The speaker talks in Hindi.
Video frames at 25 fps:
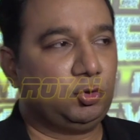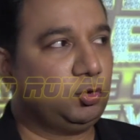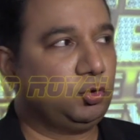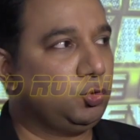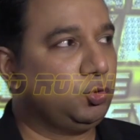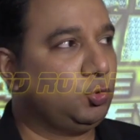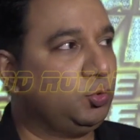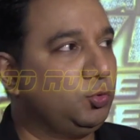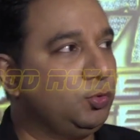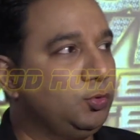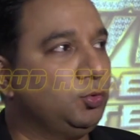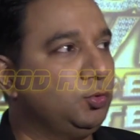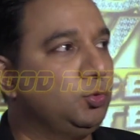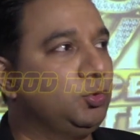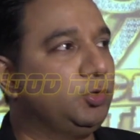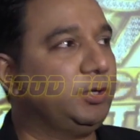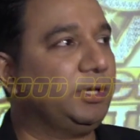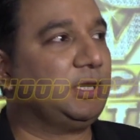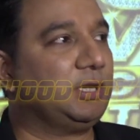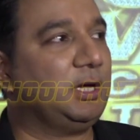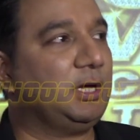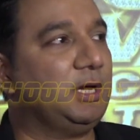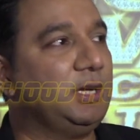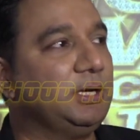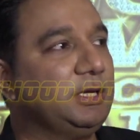तो उन्होंने
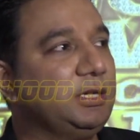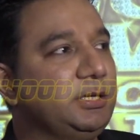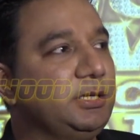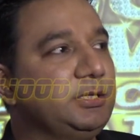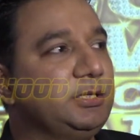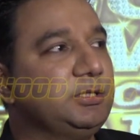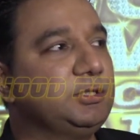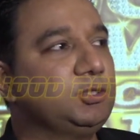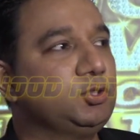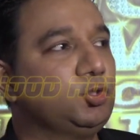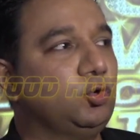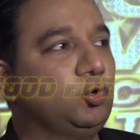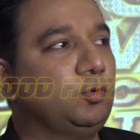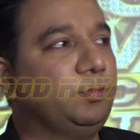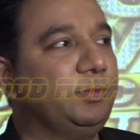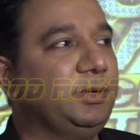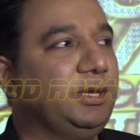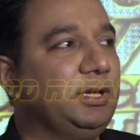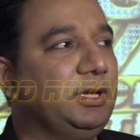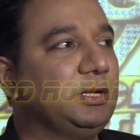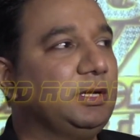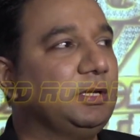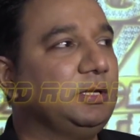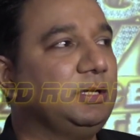कहा कि इस शो में एक